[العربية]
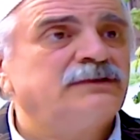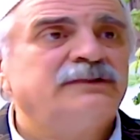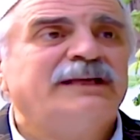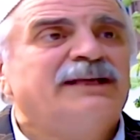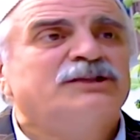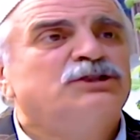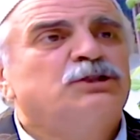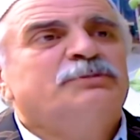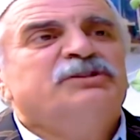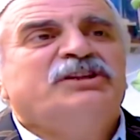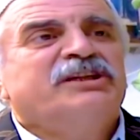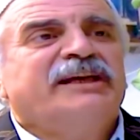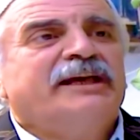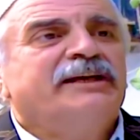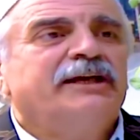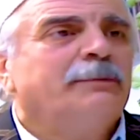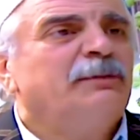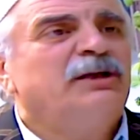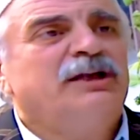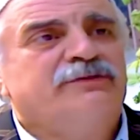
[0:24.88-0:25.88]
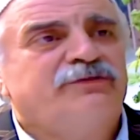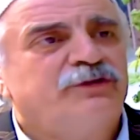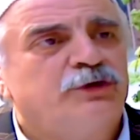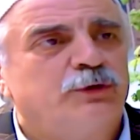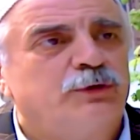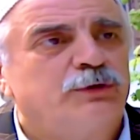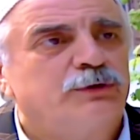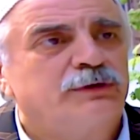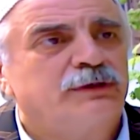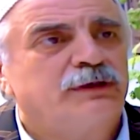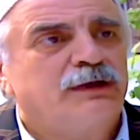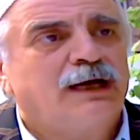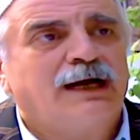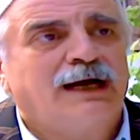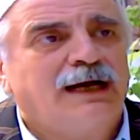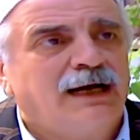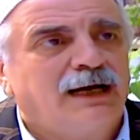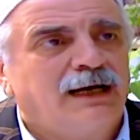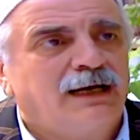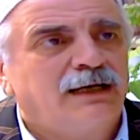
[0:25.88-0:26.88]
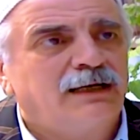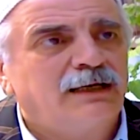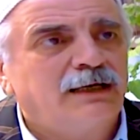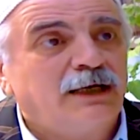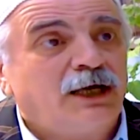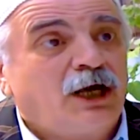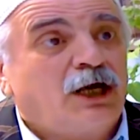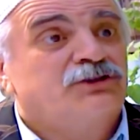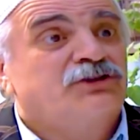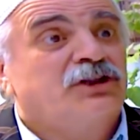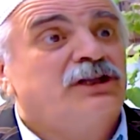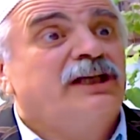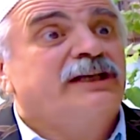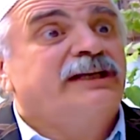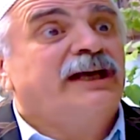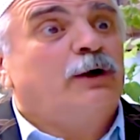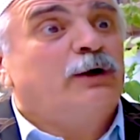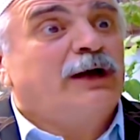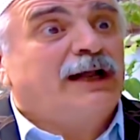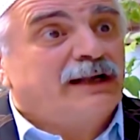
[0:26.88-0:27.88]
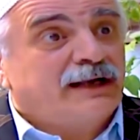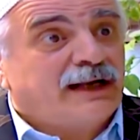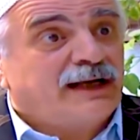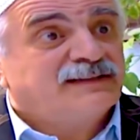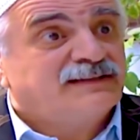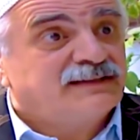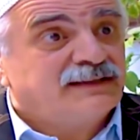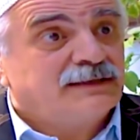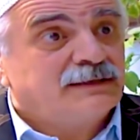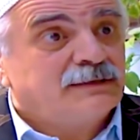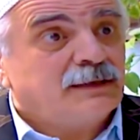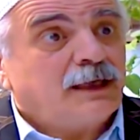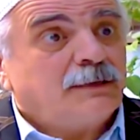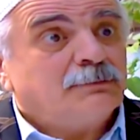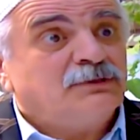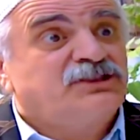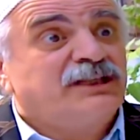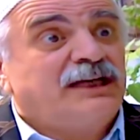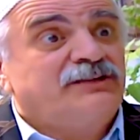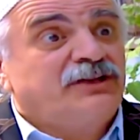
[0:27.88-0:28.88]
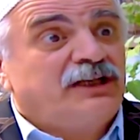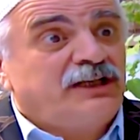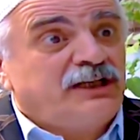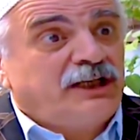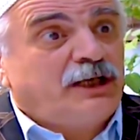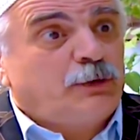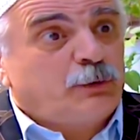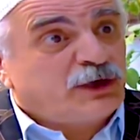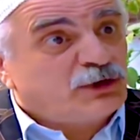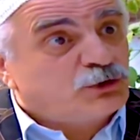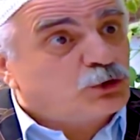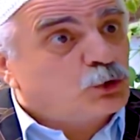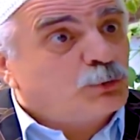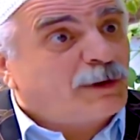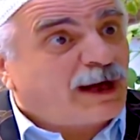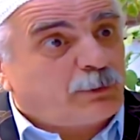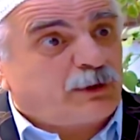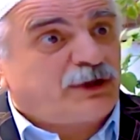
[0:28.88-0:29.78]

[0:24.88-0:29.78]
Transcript: يعني شو بدك يعني اعمل لك فيهم؟ اه؟ حط لك اياهم على راسي مشان تقلي لي حوينتهم وما